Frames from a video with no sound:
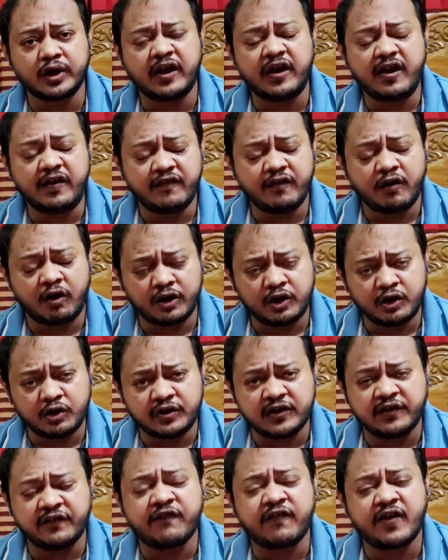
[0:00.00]
করে
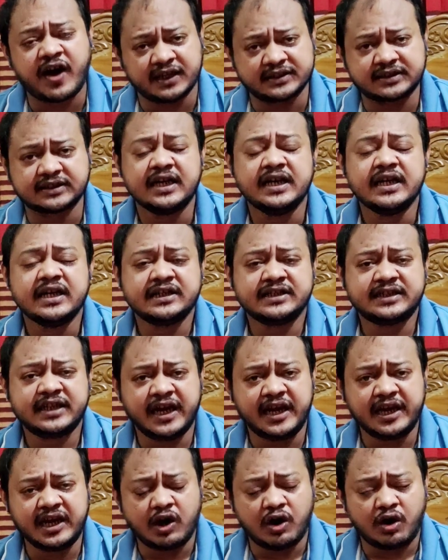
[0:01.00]
অডিওটি ফাঁস
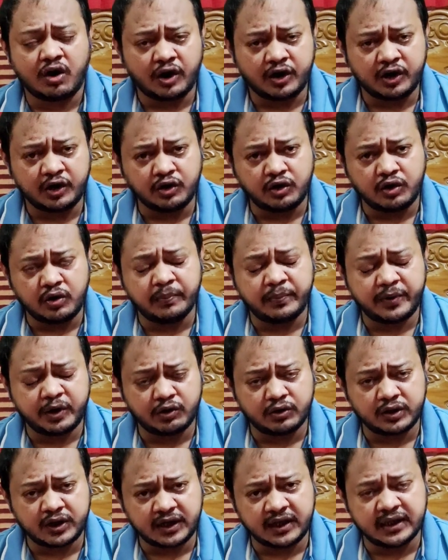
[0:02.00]
সেই অডিও
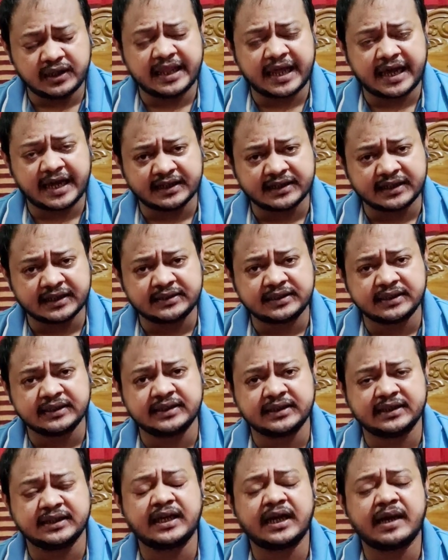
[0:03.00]
বিরোধে দেখা যাচ্ছে
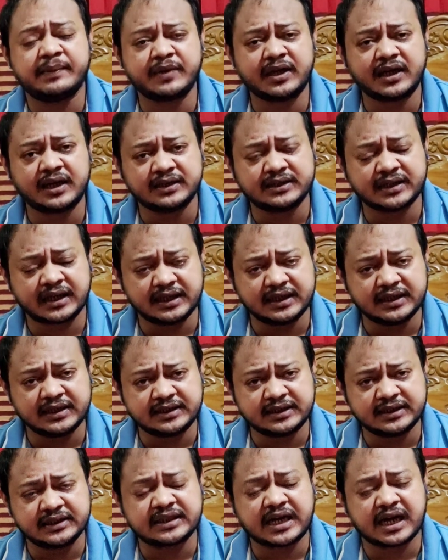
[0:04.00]
যে আপনারা জানেন
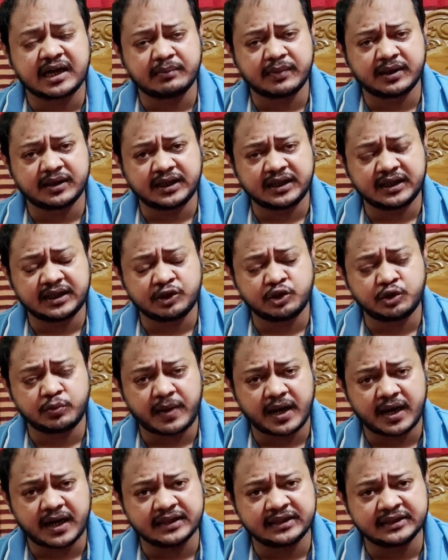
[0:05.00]
যে সাংবাদিক কিছু
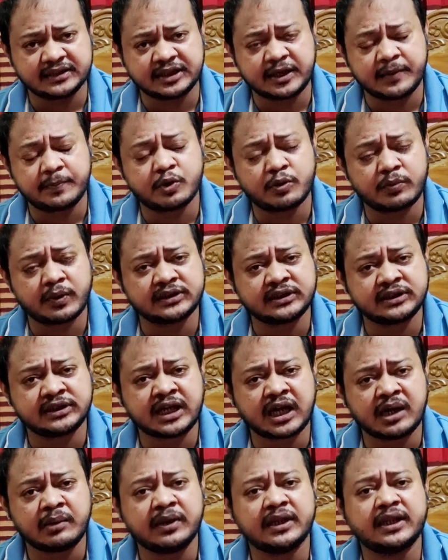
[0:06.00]
বাংলাদেশের প্রবাসী
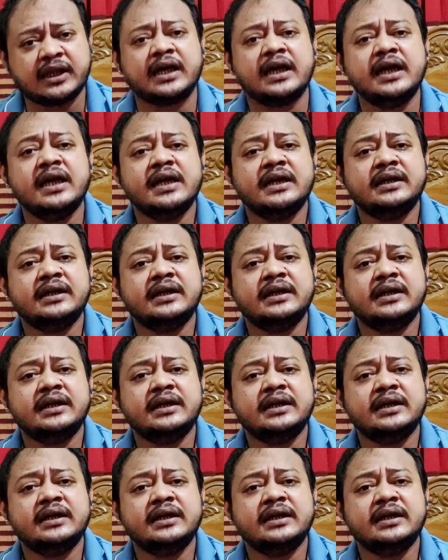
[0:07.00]
সাংবাদিক